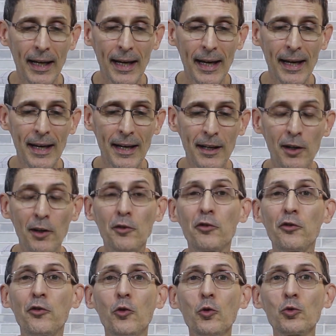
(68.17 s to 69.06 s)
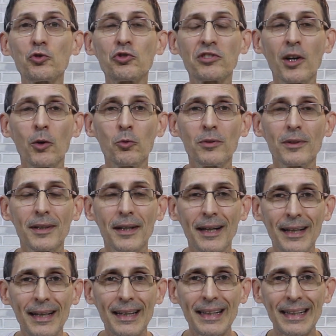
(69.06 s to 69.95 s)
é, função
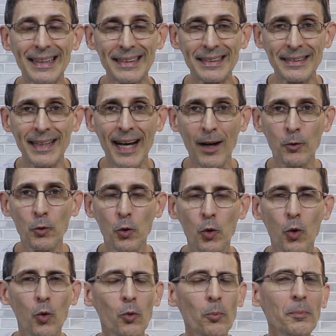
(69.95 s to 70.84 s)
da Google.